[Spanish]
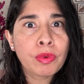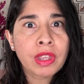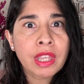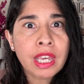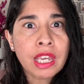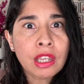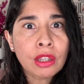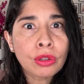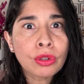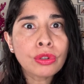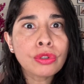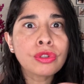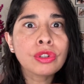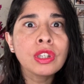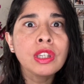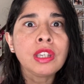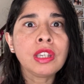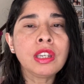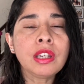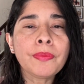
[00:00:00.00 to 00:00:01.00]

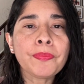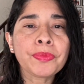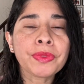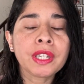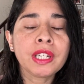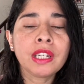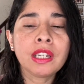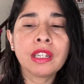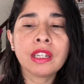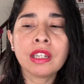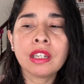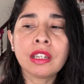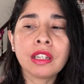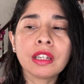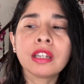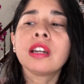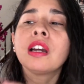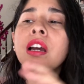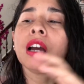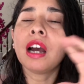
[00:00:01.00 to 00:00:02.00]
videitos y
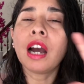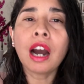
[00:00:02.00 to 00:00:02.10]
eh,